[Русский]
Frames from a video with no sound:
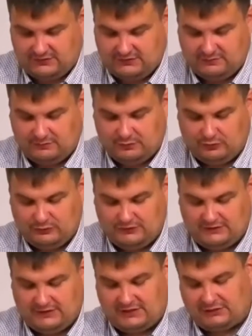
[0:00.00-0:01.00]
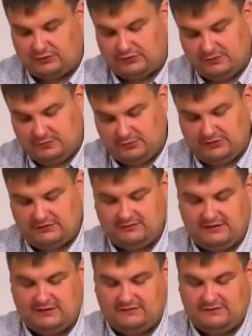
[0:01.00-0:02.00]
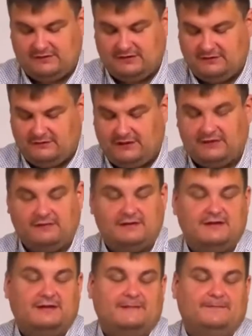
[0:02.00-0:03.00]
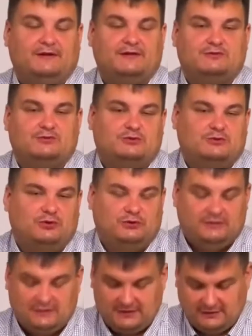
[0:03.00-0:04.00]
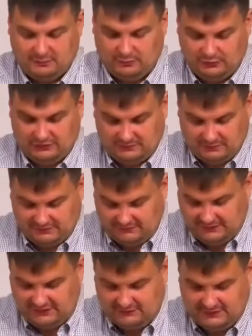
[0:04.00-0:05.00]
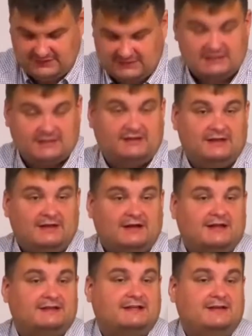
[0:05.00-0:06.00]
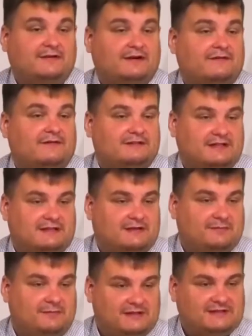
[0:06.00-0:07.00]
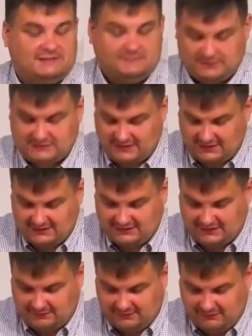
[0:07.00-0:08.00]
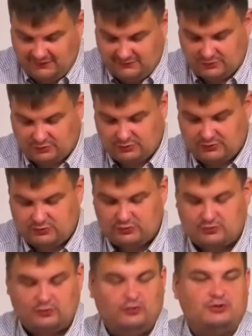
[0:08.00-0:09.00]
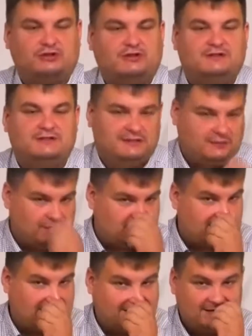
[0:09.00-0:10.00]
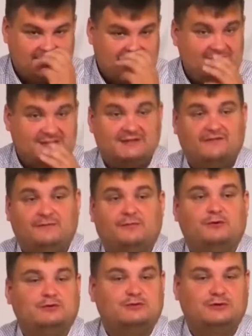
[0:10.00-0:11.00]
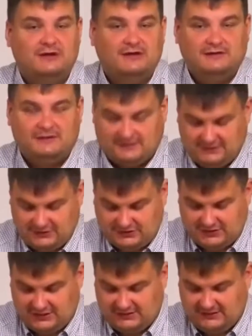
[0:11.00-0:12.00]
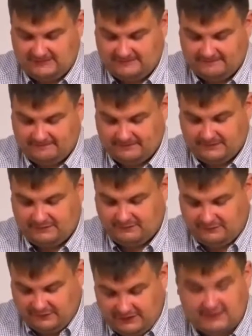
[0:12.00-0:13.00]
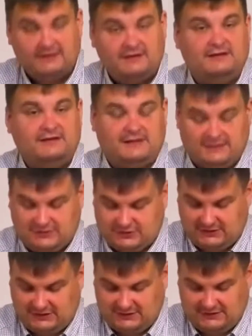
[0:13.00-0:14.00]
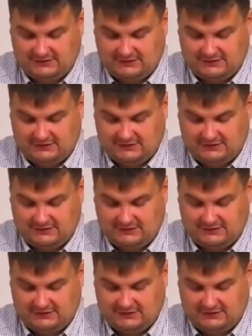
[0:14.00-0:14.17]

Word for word: будет, а кто не будет верован, веровать, осужден будет. Мы видим из этих отрывков, из этих мест из Писания, да, мы видим, что Иисус очень серьезно относился к вопросу крещения, веры и крещения.